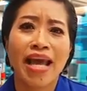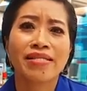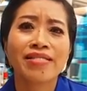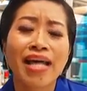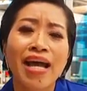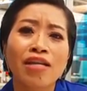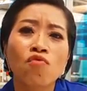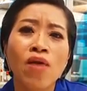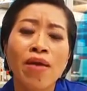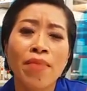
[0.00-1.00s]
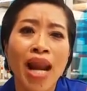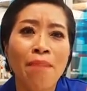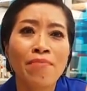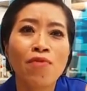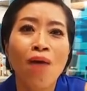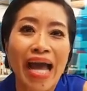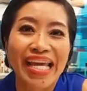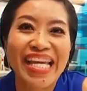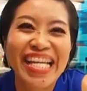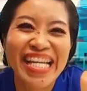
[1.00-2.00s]
เห็นใจด้วยมันรับไม่ไหว
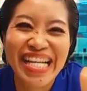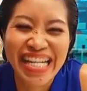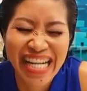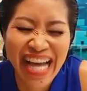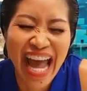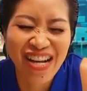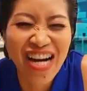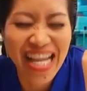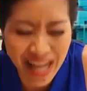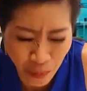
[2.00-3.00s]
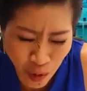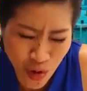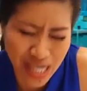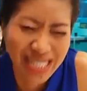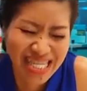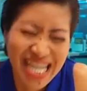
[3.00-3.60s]
แขกก็เลยเก็บกด